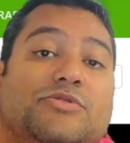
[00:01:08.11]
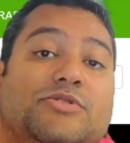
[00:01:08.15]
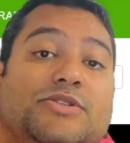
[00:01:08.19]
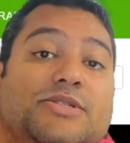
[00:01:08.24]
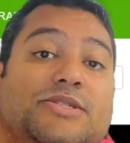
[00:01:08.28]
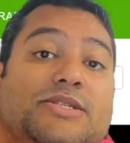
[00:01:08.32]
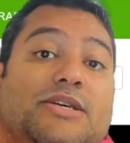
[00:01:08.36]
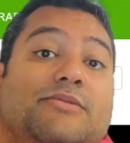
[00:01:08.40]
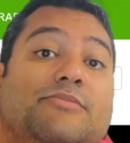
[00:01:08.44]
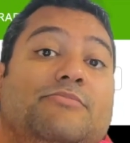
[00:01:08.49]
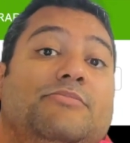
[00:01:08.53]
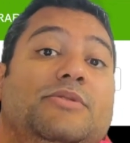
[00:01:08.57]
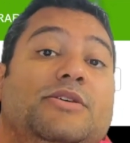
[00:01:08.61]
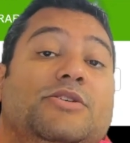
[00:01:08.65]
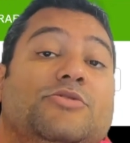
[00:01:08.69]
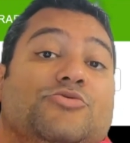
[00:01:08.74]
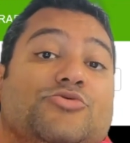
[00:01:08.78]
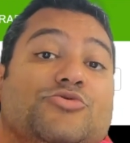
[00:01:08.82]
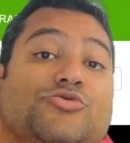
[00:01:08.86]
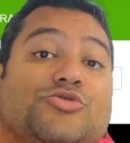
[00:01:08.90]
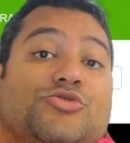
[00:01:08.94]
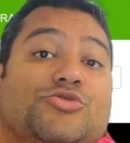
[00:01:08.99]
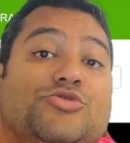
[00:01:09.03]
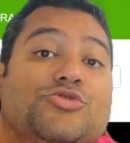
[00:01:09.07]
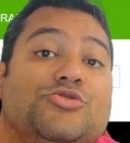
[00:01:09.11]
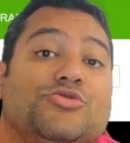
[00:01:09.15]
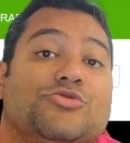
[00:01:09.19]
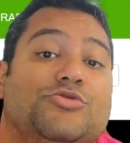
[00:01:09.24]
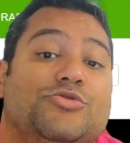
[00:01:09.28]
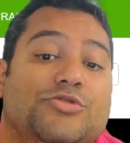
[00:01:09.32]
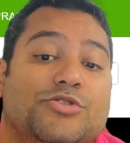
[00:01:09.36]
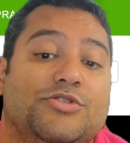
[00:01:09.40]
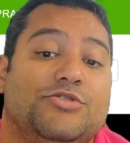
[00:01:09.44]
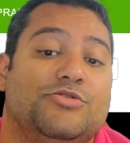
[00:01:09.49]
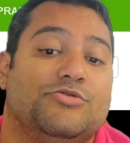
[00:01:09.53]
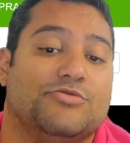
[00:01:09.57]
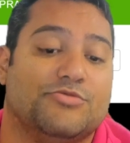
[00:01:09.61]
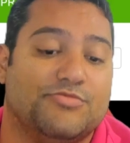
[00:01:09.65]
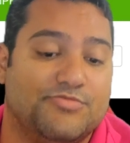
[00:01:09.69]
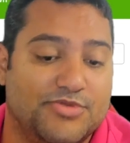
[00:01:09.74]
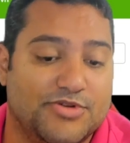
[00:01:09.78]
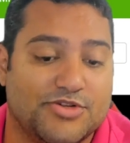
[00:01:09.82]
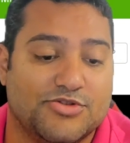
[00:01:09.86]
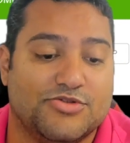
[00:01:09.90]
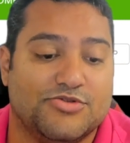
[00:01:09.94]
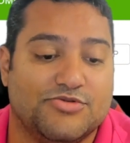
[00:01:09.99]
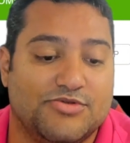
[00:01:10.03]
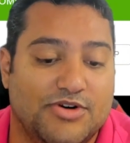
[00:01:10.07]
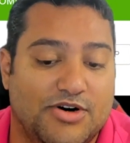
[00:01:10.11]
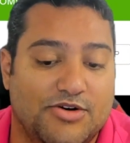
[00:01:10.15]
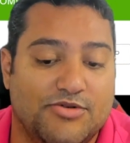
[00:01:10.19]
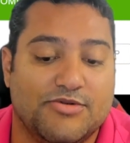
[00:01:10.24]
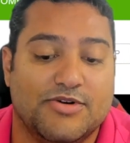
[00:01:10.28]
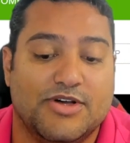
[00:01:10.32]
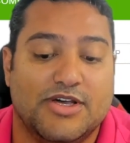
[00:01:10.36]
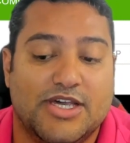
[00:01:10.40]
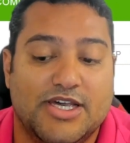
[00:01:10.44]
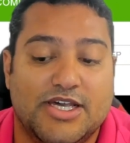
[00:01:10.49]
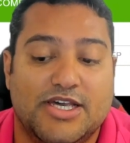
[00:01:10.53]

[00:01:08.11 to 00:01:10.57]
Isso é meu sonho, pessoal.